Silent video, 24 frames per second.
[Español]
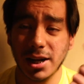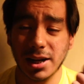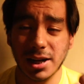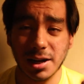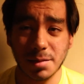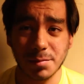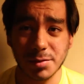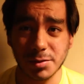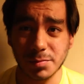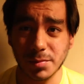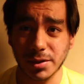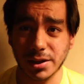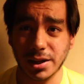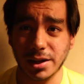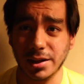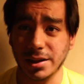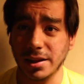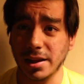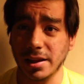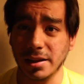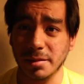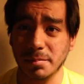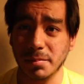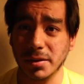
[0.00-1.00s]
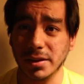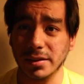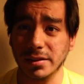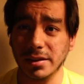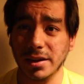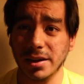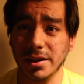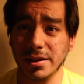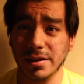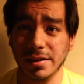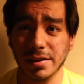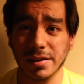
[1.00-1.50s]
la misma calidad de
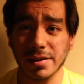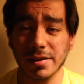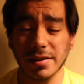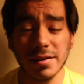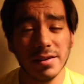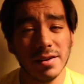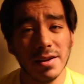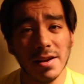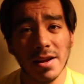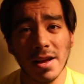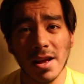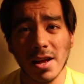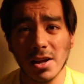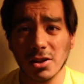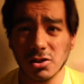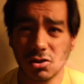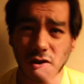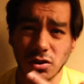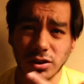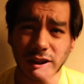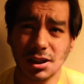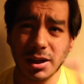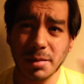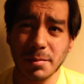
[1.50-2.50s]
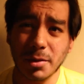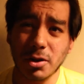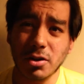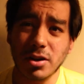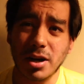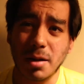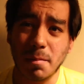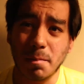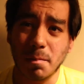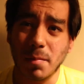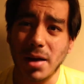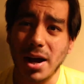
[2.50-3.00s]
pantalla, solo te
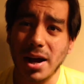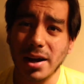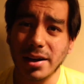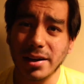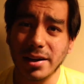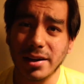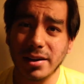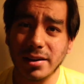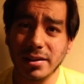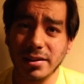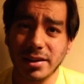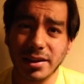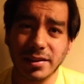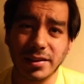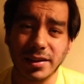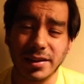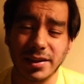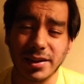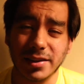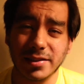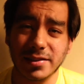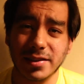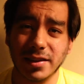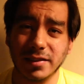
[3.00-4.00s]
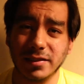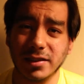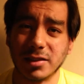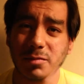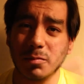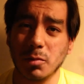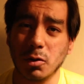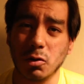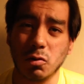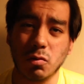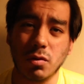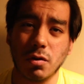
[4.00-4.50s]
cambiaron el panel que tenías
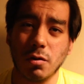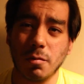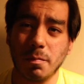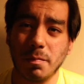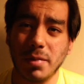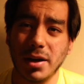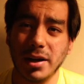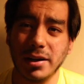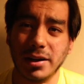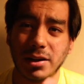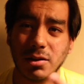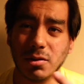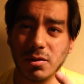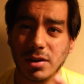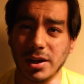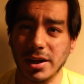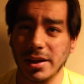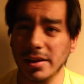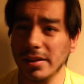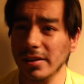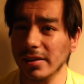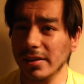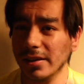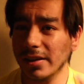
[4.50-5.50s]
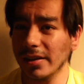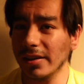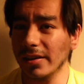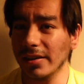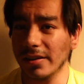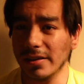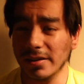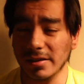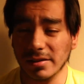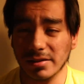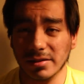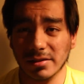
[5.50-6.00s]
antes por un nuevo panel OLED
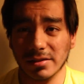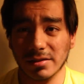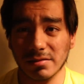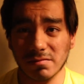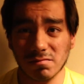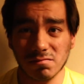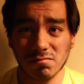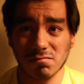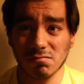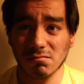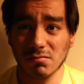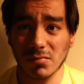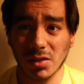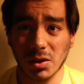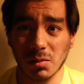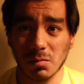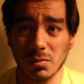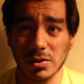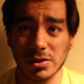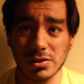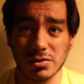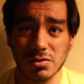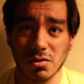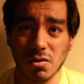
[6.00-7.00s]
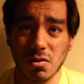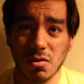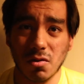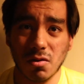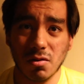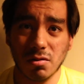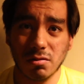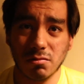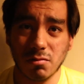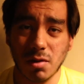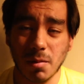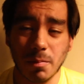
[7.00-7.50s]
que pues
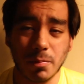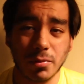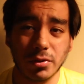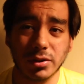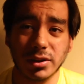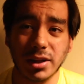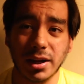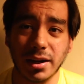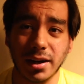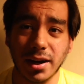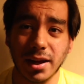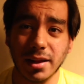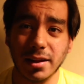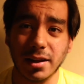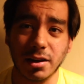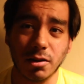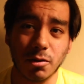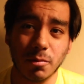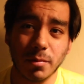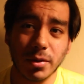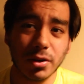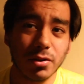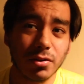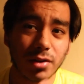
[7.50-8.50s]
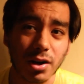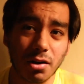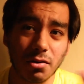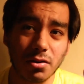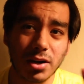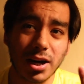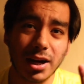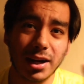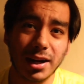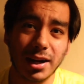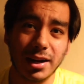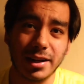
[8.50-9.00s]
no, aportan nada, no
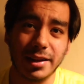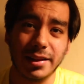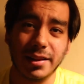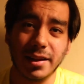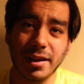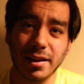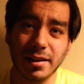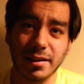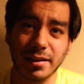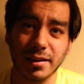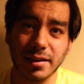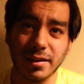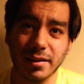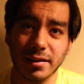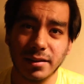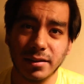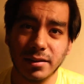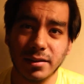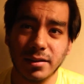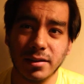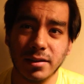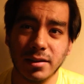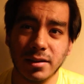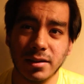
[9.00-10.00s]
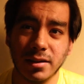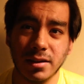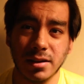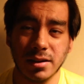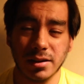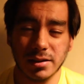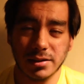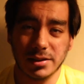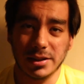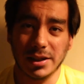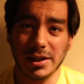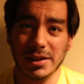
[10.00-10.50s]
mejoraron la calidad.
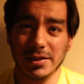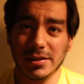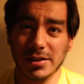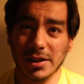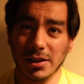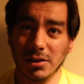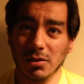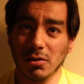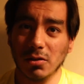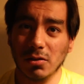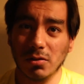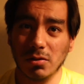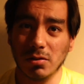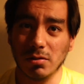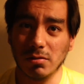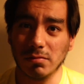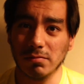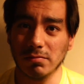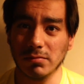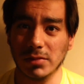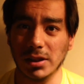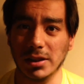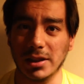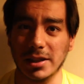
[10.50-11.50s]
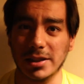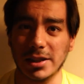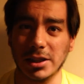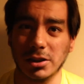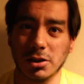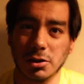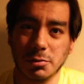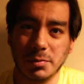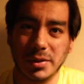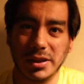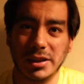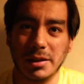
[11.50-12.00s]
Siguen siendo
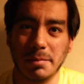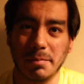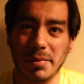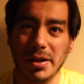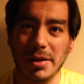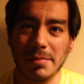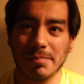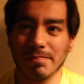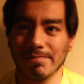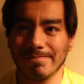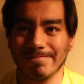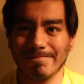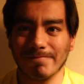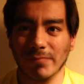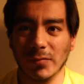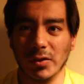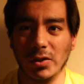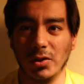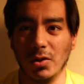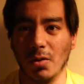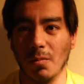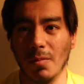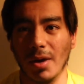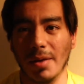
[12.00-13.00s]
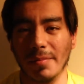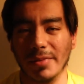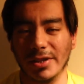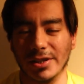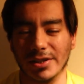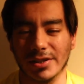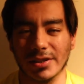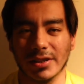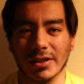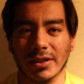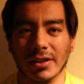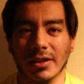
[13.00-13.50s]
720p, no
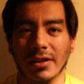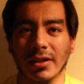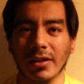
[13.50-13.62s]
mames.